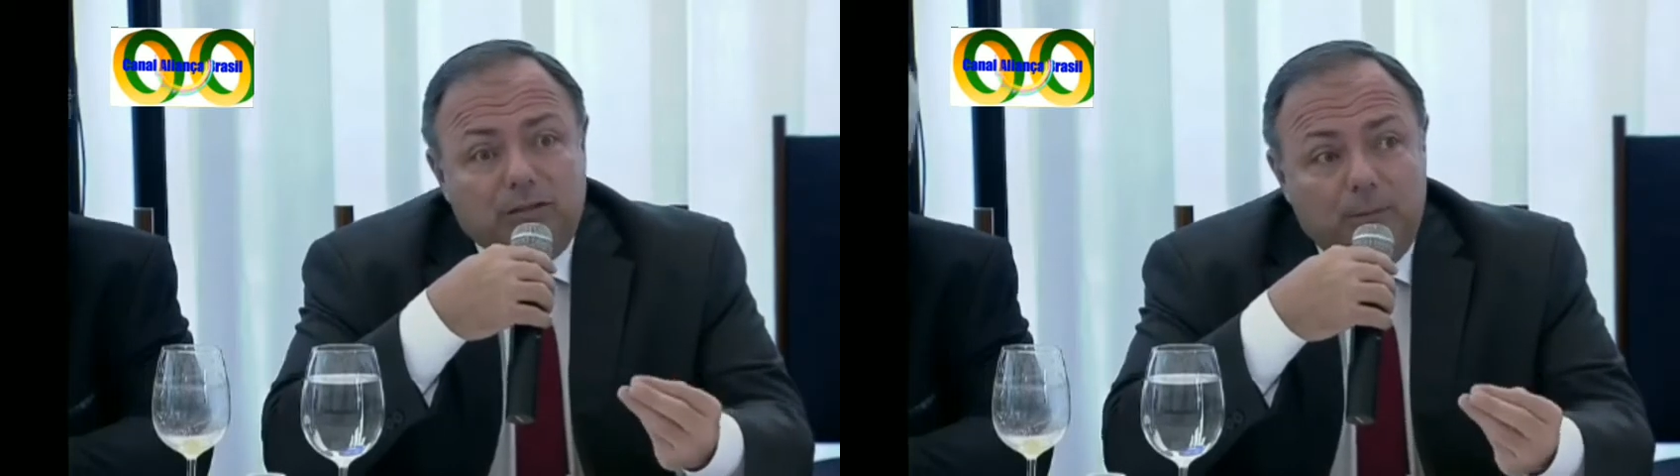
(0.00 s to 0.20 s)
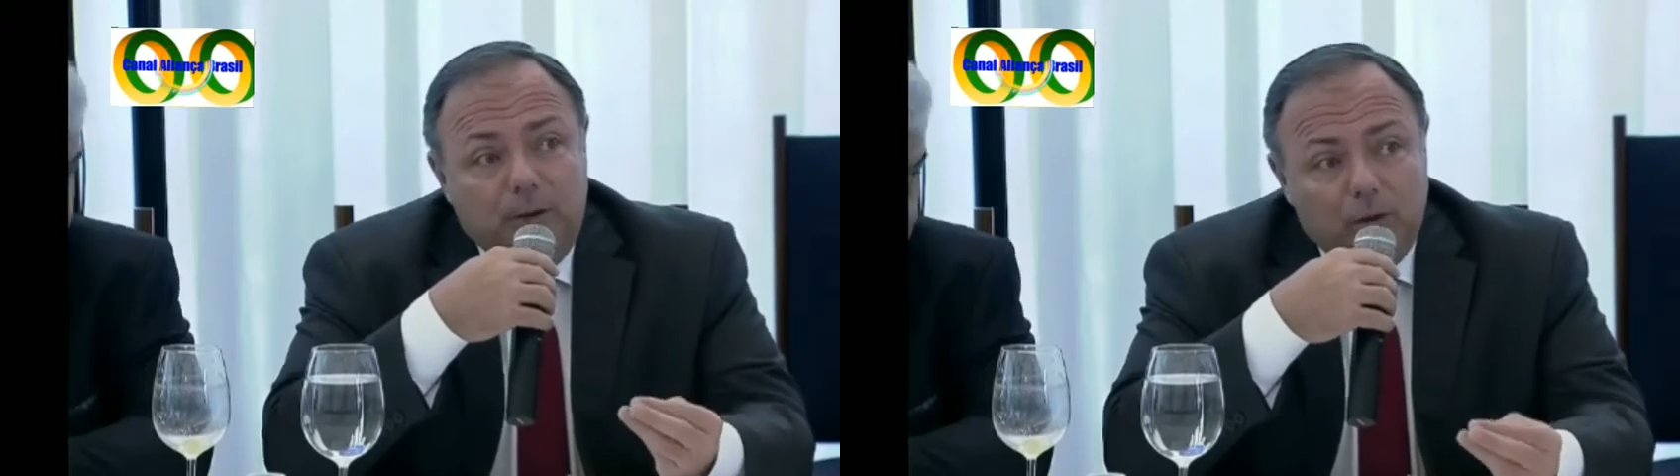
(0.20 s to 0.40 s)

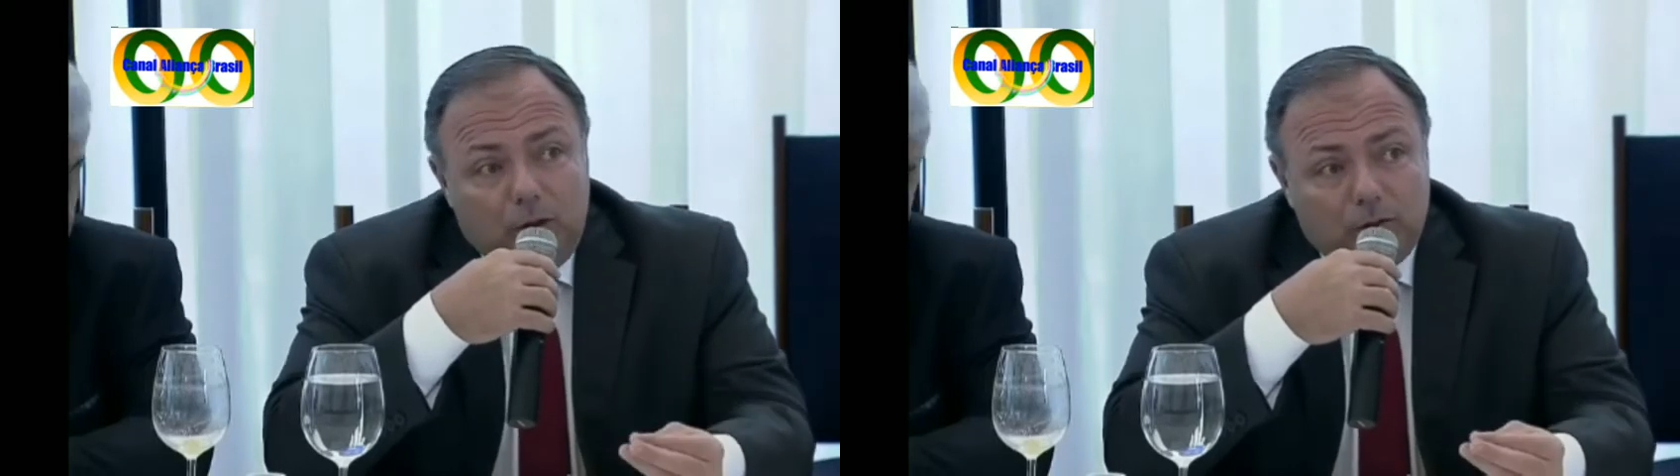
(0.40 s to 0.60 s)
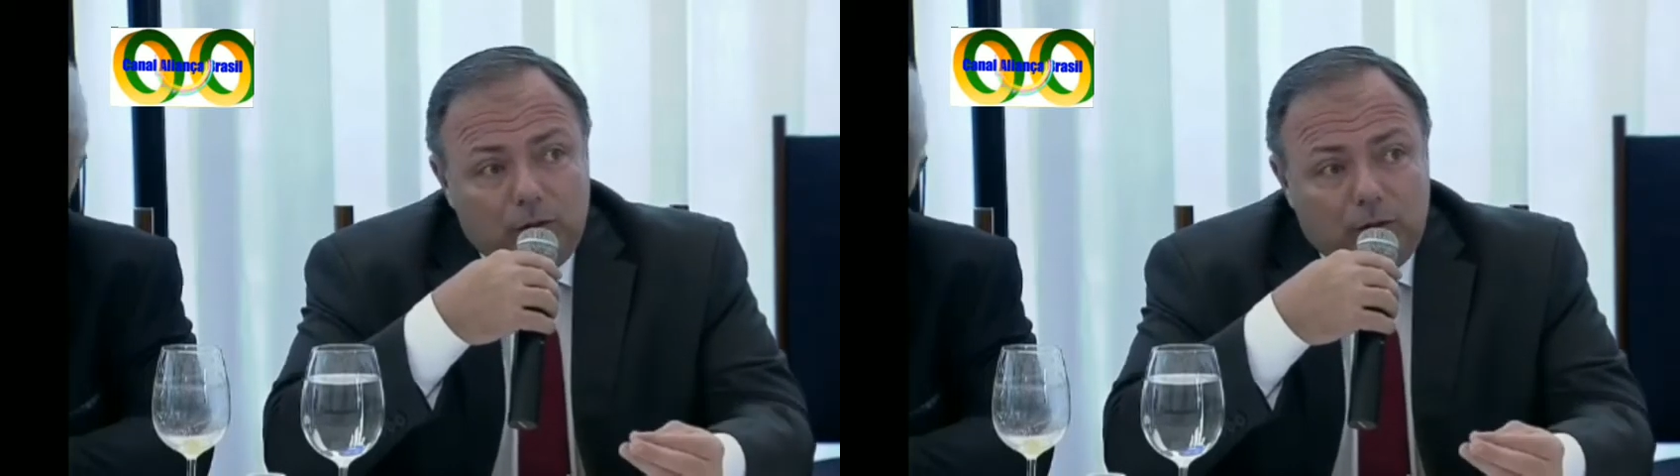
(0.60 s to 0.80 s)
receber
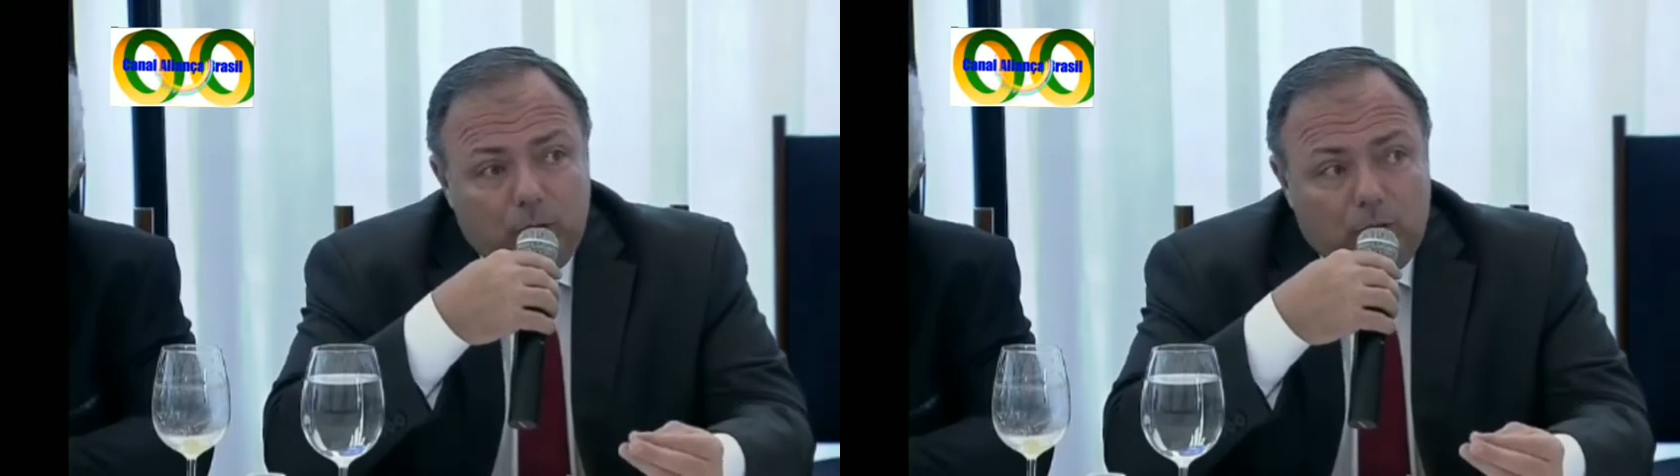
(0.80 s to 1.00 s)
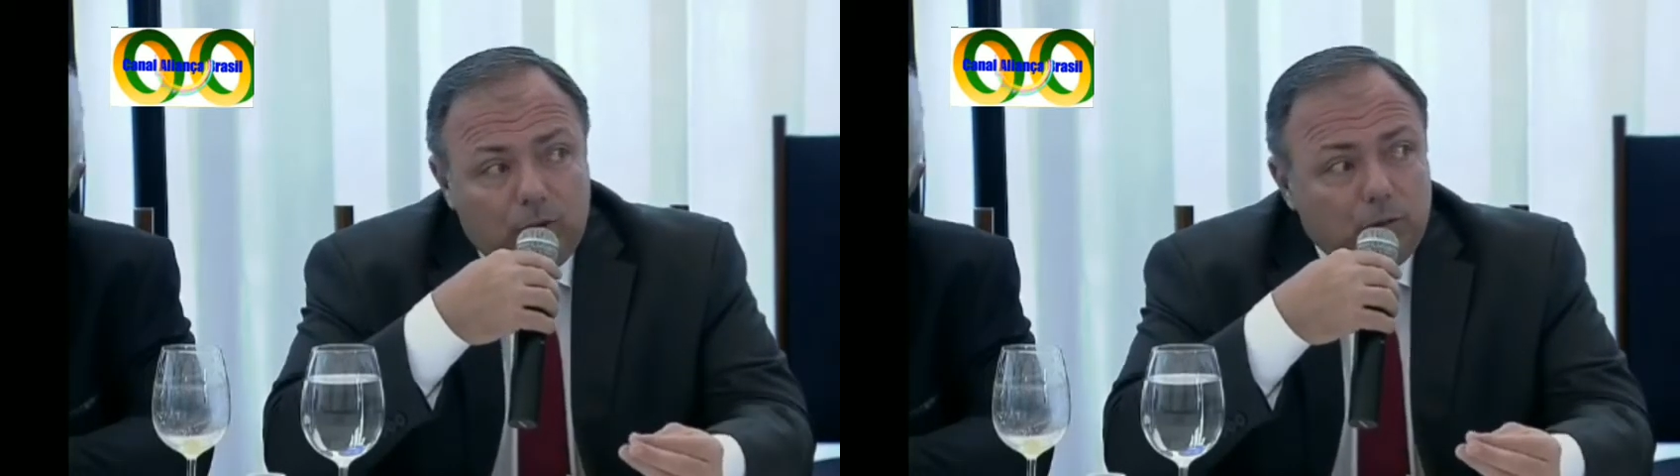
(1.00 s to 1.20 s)
o nosso
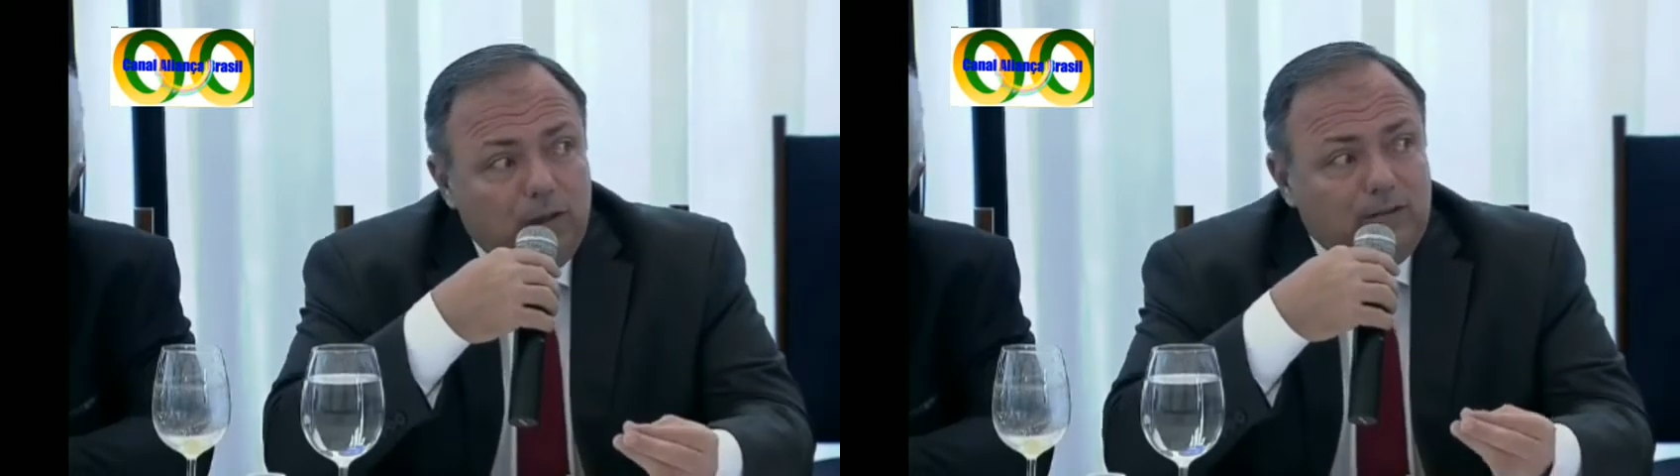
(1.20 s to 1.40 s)
diagnóstico,